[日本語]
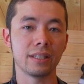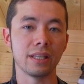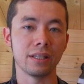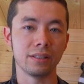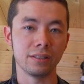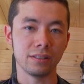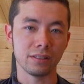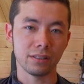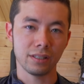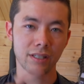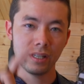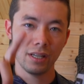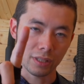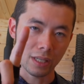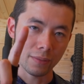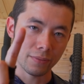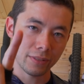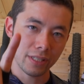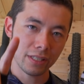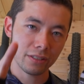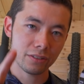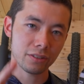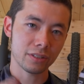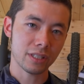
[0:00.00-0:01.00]
てる
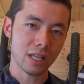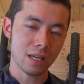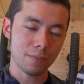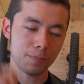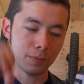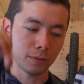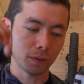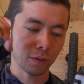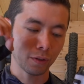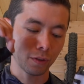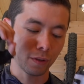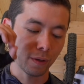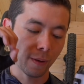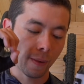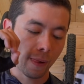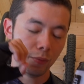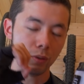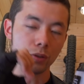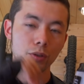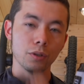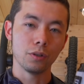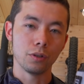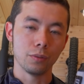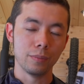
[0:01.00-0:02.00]
タブレットタイプの
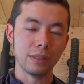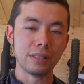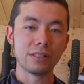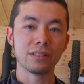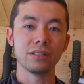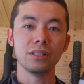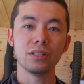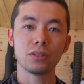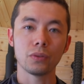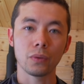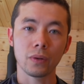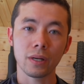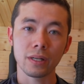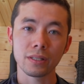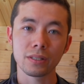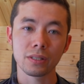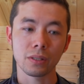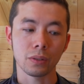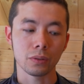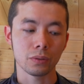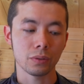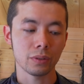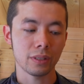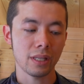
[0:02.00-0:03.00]
ものを水に溶かす
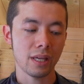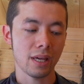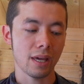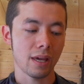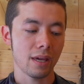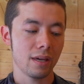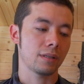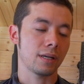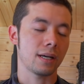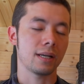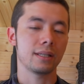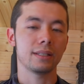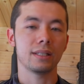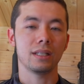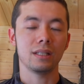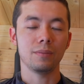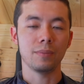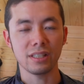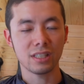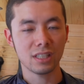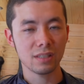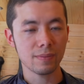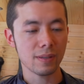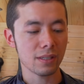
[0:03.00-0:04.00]
ことで体
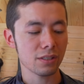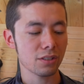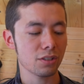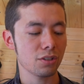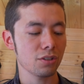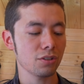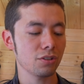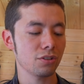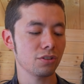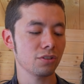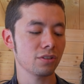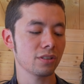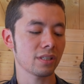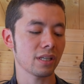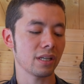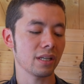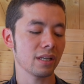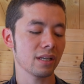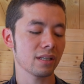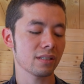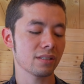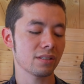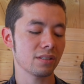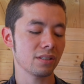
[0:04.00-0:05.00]
に一番吸収さ
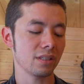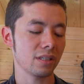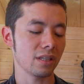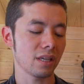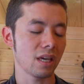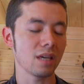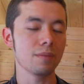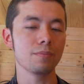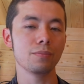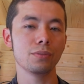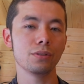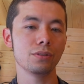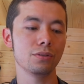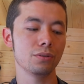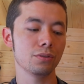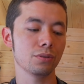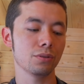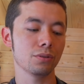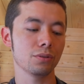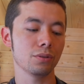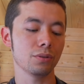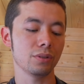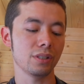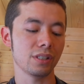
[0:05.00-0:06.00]
れやすい塩分
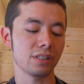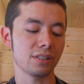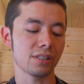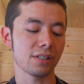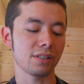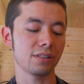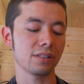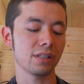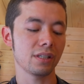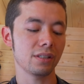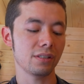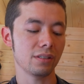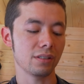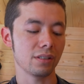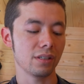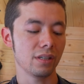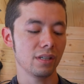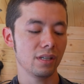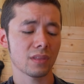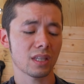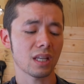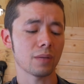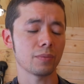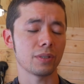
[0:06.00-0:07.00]
濃度にしてくれ
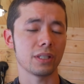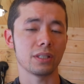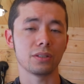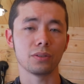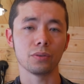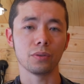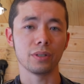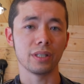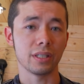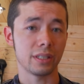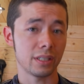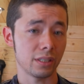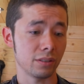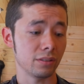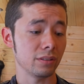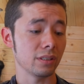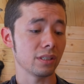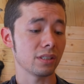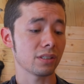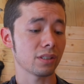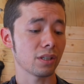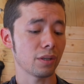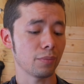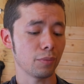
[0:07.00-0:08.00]
るタブレットを入れてるん
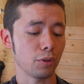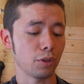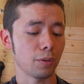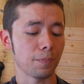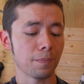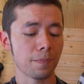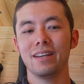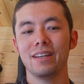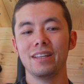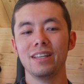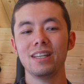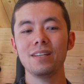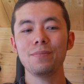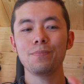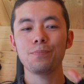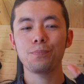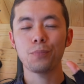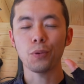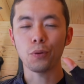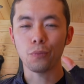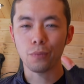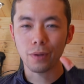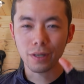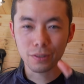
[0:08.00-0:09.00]
ですけども、1
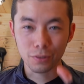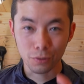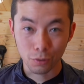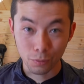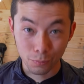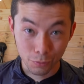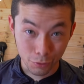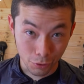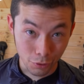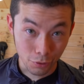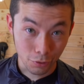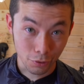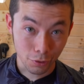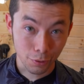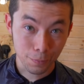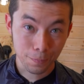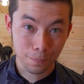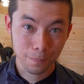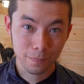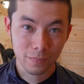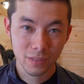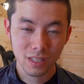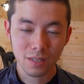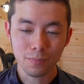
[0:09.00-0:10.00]
本は飲む用。
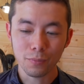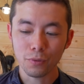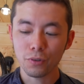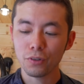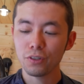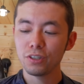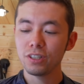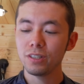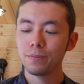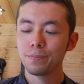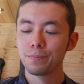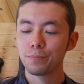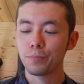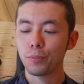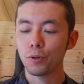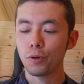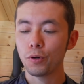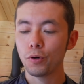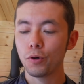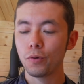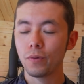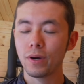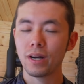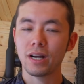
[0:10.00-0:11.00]
で、もう1
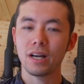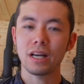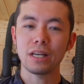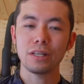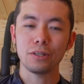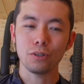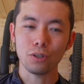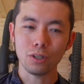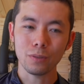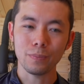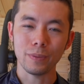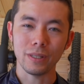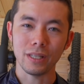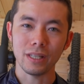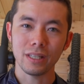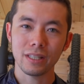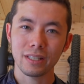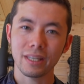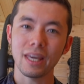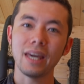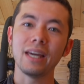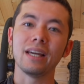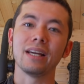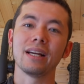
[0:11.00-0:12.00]
本は予備
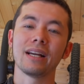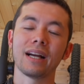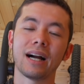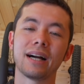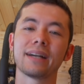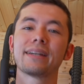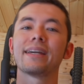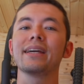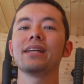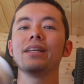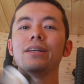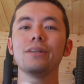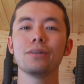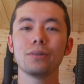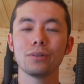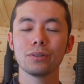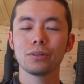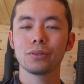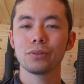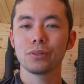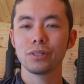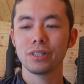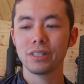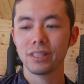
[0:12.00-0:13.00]
兼かける用
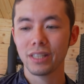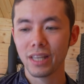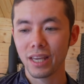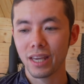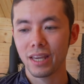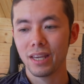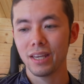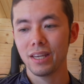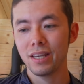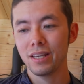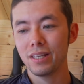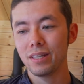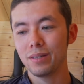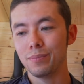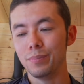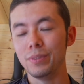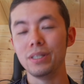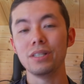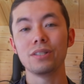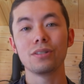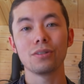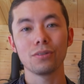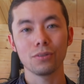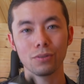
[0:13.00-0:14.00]
として
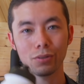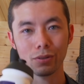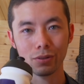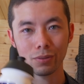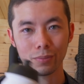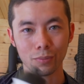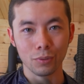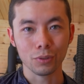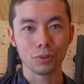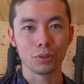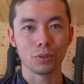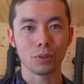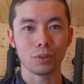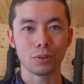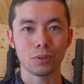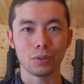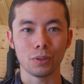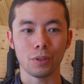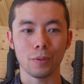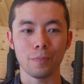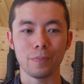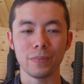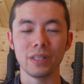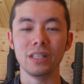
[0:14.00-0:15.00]
水を持っとく
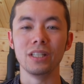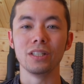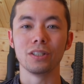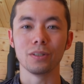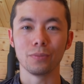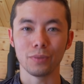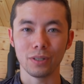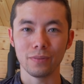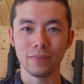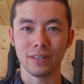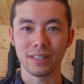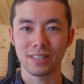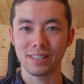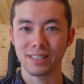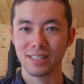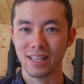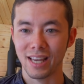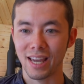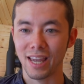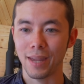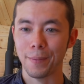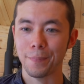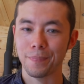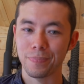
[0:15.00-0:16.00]
といいと思います。
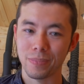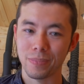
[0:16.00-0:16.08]
はい。